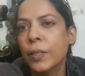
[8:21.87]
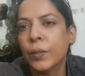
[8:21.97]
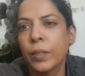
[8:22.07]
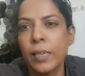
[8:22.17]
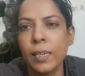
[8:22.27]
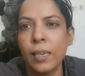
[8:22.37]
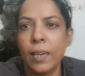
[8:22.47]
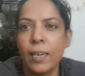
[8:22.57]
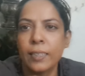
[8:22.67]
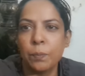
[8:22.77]
तो ठीक है
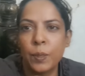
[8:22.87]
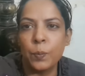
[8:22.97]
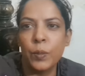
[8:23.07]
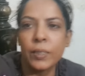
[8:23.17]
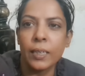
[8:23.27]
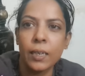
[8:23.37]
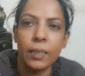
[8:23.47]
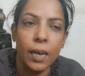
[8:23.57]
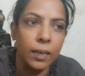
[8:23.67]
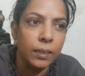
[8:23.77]
गाइज अपना बहुत सारा
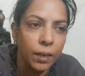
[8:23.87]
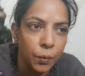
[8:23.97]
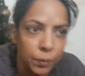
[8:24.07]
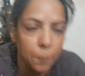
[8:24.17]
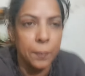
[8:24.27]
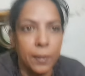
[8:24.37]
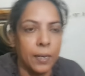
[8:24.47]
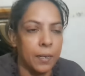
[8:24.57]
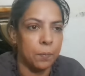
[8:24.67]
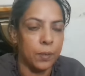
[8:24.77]
ख्याल रखना और अपनी
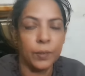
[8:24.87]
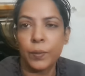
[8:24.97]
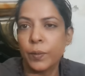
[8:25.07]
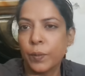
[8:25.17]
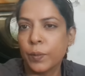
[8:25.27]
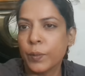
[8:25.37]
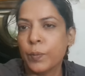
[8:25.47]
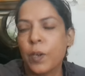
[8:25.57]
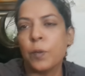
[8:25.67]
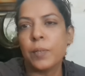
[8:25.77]
एमन को
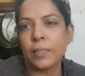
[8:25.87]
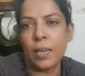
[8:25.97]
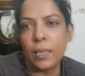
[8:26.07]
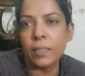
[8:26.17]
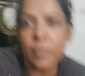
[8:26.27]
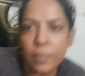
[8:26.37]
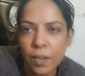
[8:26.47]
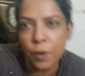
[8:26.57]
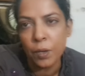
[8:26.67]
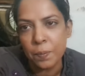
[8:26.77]
दुआओं में याद
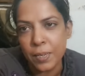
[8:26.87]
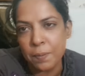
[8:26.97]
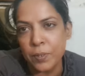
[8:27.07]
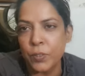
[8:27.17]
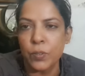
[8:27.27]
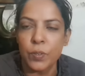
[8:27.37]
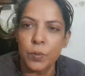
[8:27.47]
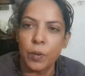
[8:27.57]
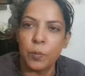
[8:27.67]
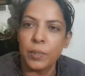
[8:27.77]
रखना और मेरे बच्चों को
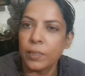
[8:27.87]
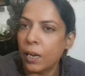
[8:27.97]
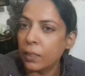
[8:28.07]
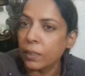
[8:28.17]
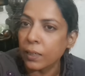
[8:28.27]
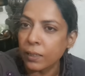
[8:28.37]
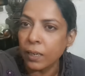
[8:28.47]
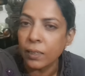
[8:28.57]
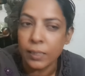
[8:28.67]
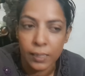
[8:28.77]
दुआओं में याद
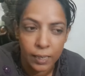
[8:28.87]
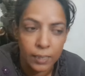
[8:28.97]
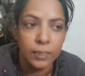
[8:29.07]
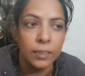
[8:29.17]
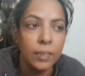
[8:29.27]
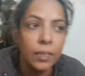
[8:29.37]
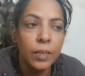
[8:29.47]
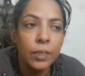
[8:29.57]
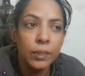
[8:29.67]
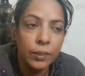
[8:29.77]
रखना ठीक है जी
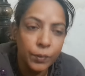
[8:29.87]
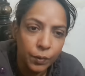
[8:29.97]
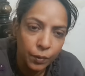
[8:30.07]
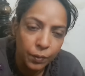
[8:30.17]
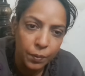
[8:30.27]
तो